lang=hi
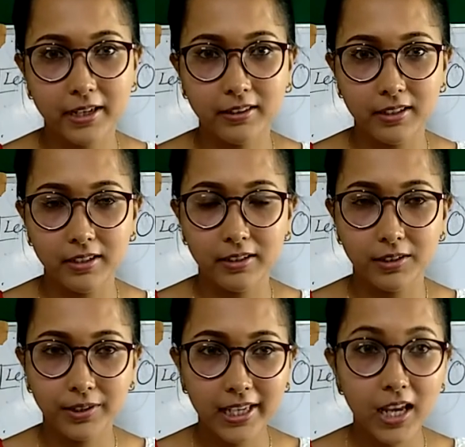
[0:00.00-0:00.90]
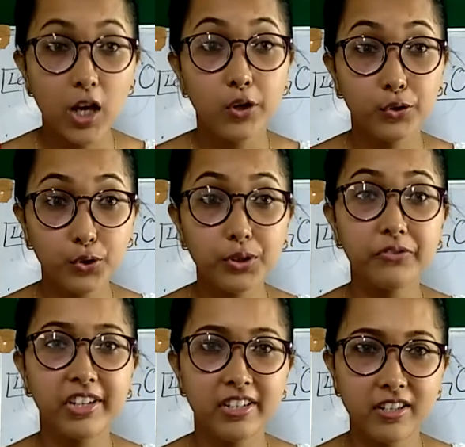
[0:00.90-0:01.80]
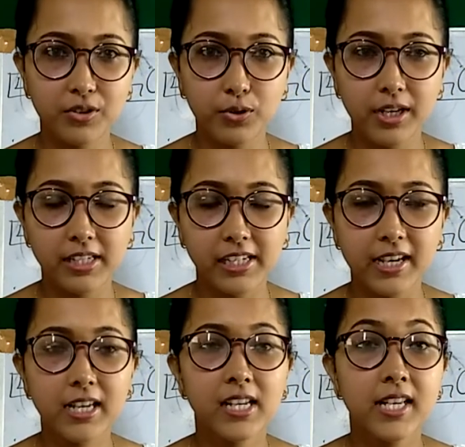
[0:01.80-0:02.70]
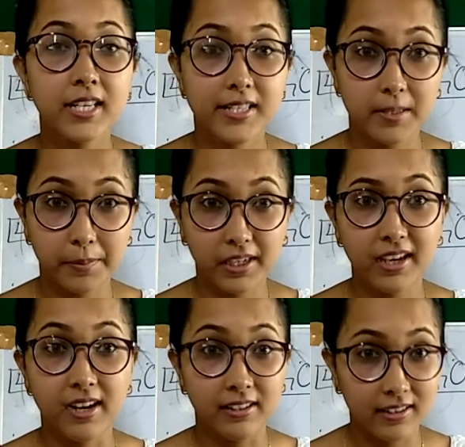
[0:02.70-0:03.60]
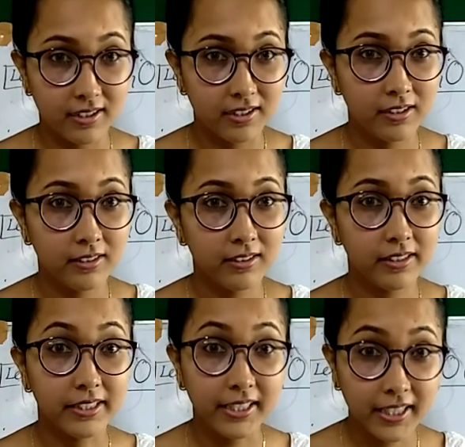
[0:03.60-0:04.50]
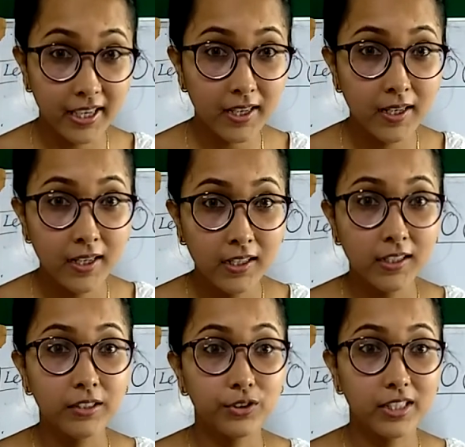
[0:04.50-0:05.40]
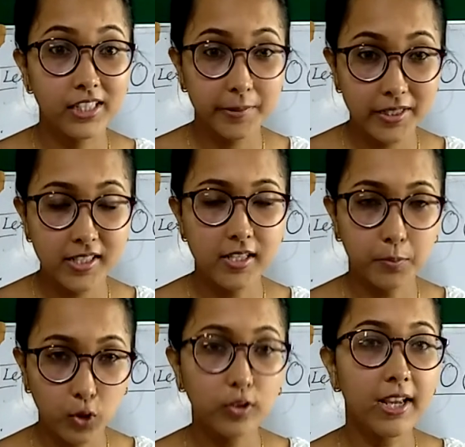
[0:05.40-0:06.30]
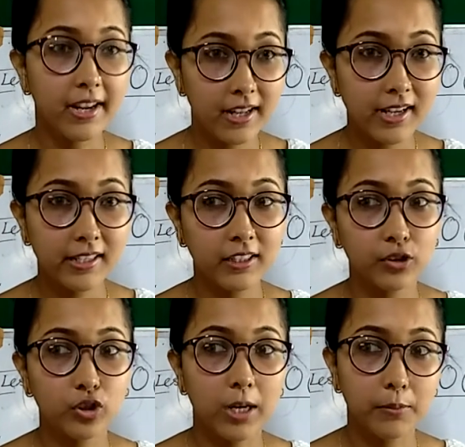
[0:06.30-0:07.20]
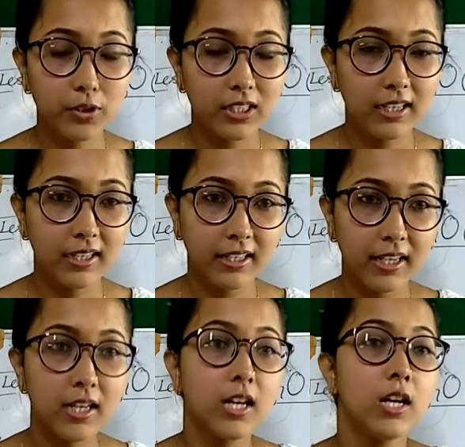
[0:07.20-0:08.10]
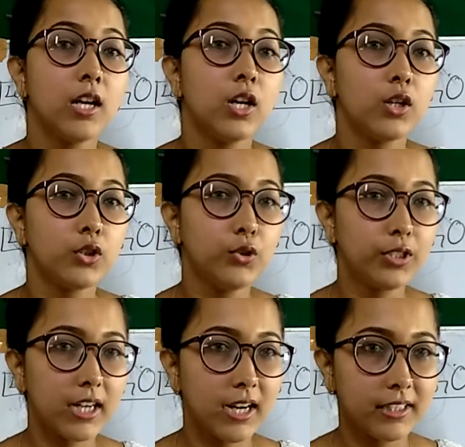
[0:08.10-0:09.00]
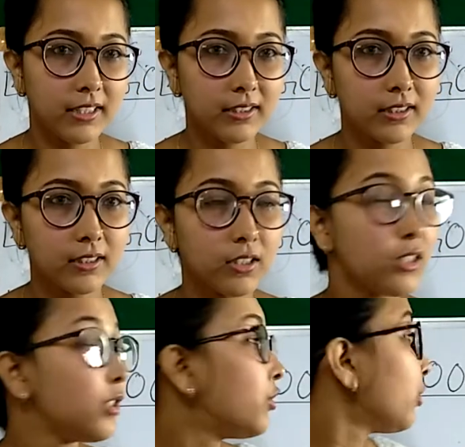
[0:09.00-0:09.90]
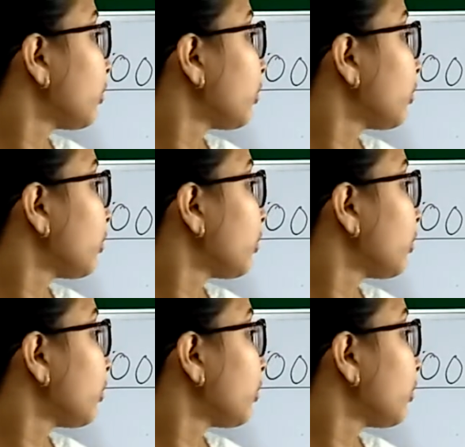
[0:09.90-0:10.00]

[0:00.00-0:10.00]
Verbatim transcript: अंदर ओके गुड मैनर्स होना चाहिए सबके अंदर ठीक है तो अच्छे बच्चे सबको होना है ना तो हम लोग क्या करेंगे गुड आदत जो